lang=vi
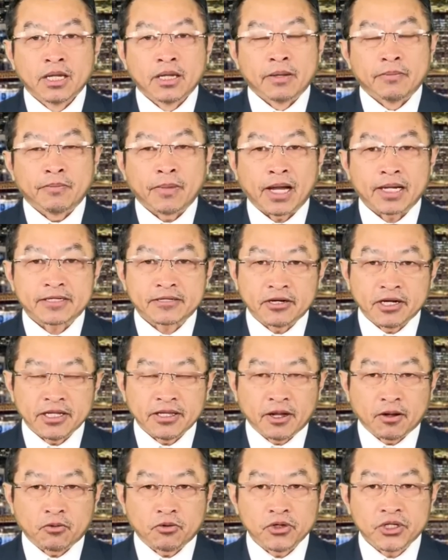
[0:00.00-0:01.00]
mà trở lên
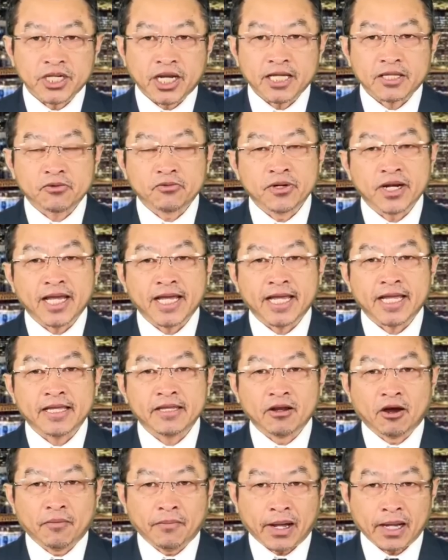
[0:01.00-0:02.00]
là cú sấy tụ lê
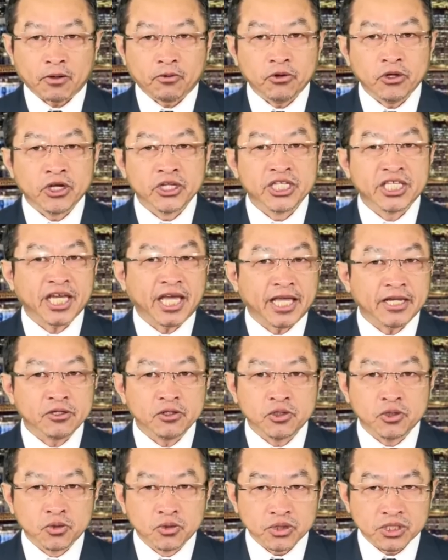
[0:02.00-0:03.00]
nó mà cú hình dây dù
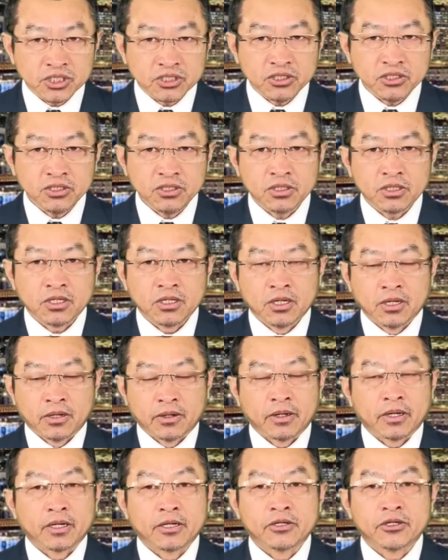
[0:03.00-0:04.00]
dù sư
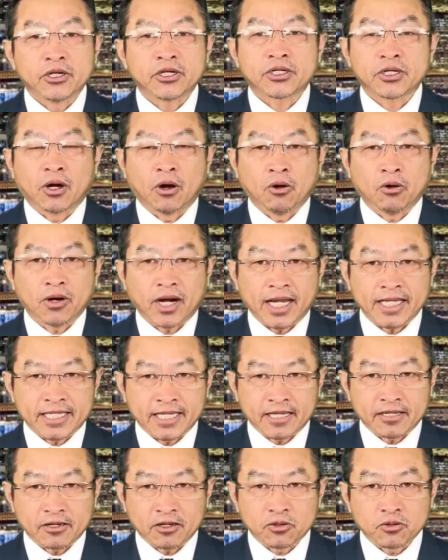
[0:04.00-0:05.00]
nhớ cho hồ là
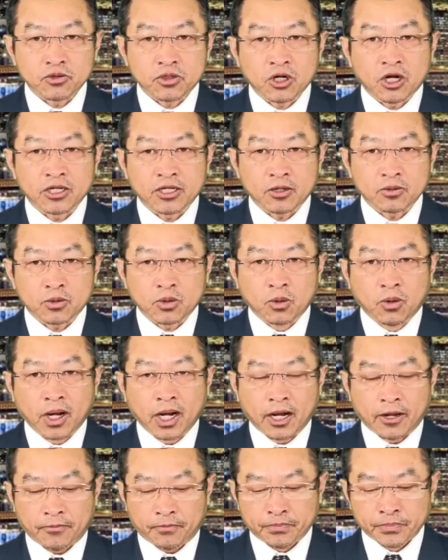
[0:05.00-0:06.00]
gì cho tôi cho tàu tua
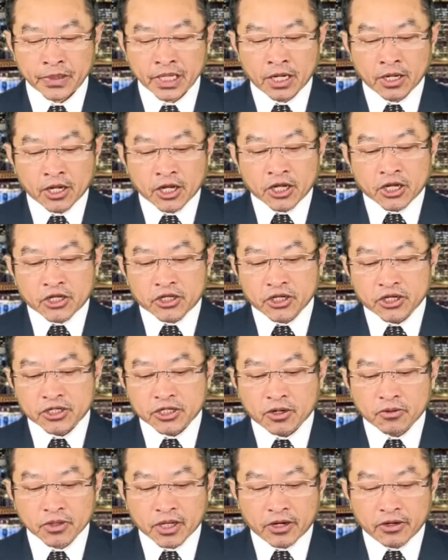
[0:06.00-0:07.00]
nhớ
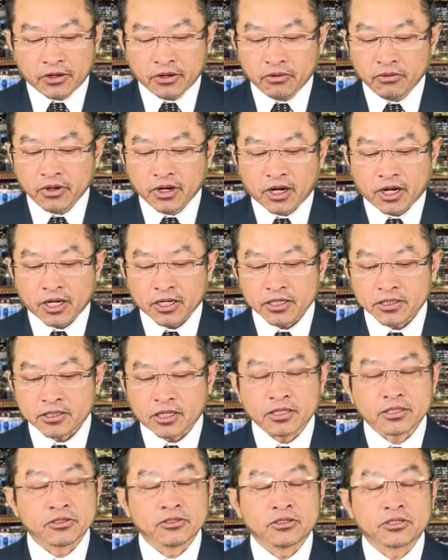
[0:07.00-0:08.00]
trong đời nung nọ
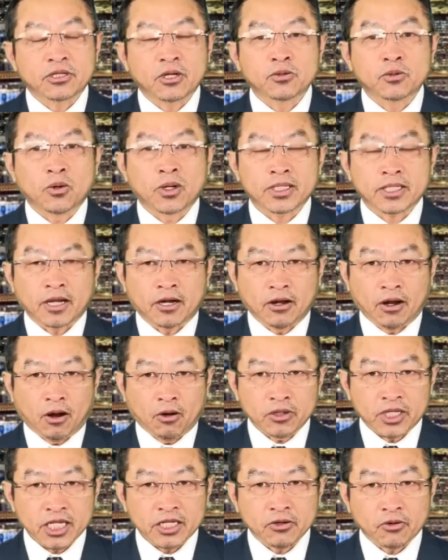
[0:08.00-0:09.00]
sở sự tôn thủa tàu
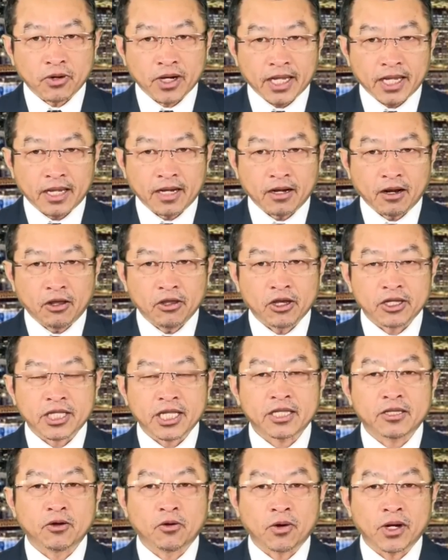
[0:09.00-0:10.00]
hậu tế chiều hình là giờ
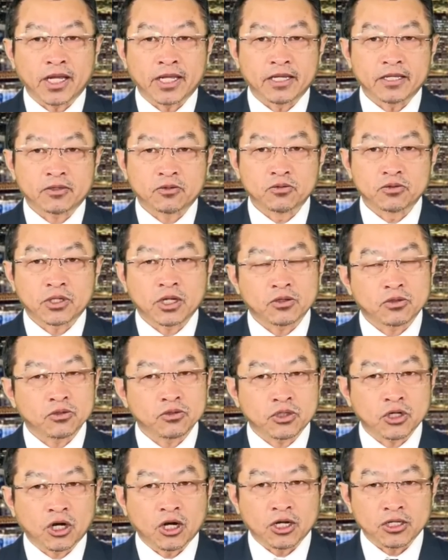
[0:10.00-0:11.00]
tế chiều hình tụ thân tôi
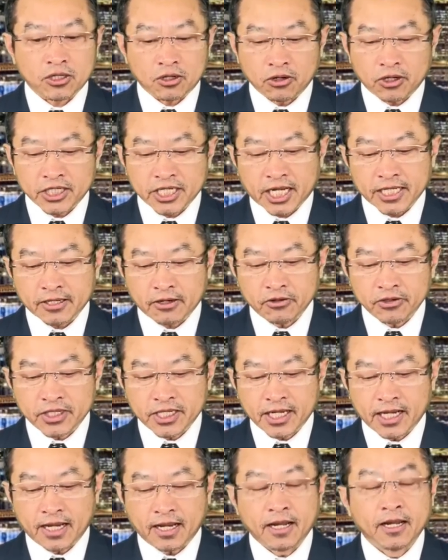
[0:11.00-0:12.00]
cho tàu là cha tàu
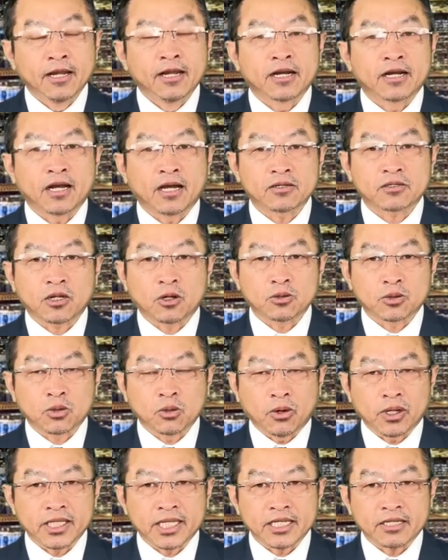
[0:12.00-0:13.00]
địa là tàu
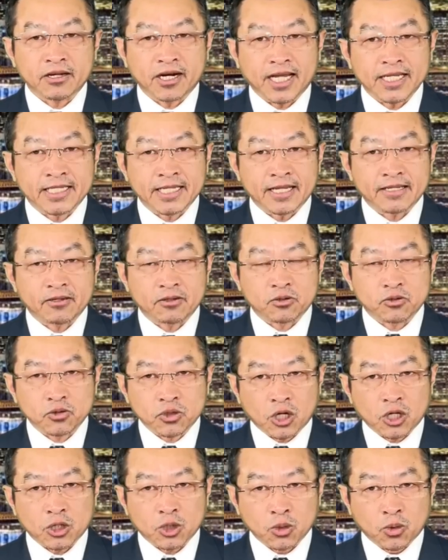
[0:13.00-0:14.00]
tua tế chiều là gì cho tôi
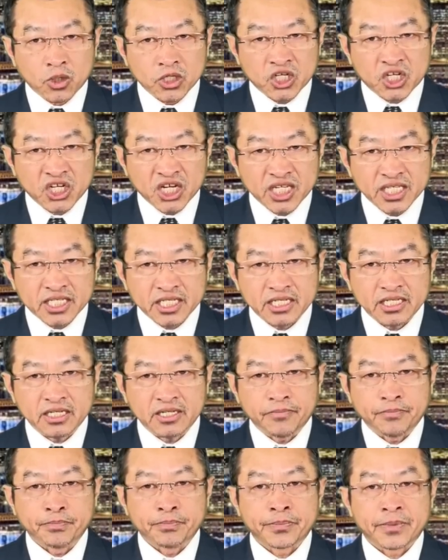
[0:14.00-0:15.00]
cho tua chiến gì
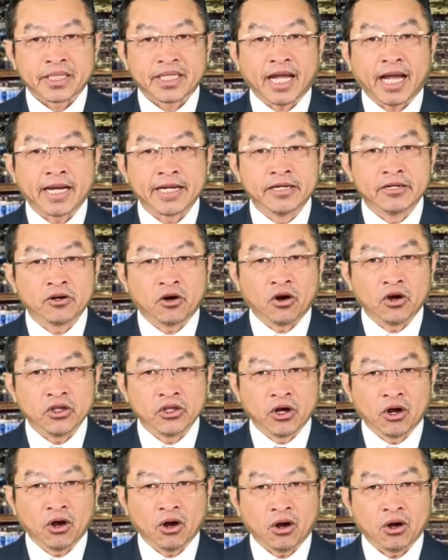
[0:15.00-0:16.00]
tàn trò
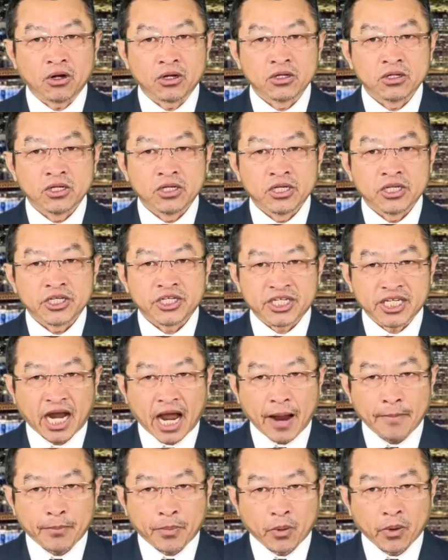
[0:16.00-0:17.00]
dò
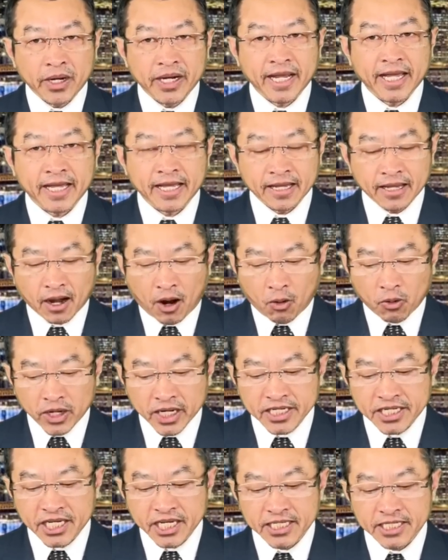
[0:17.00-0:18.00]
xa bùa nình gấu
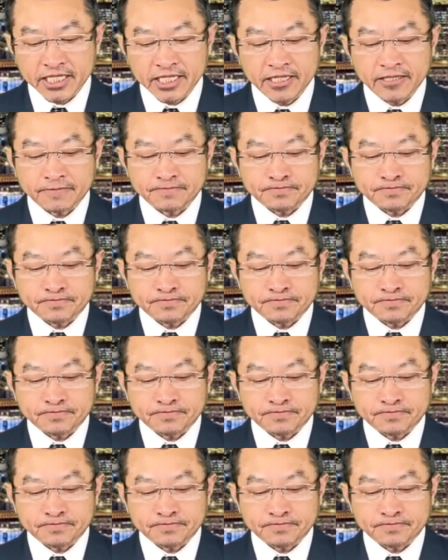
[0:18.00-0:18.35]
lên chiến gì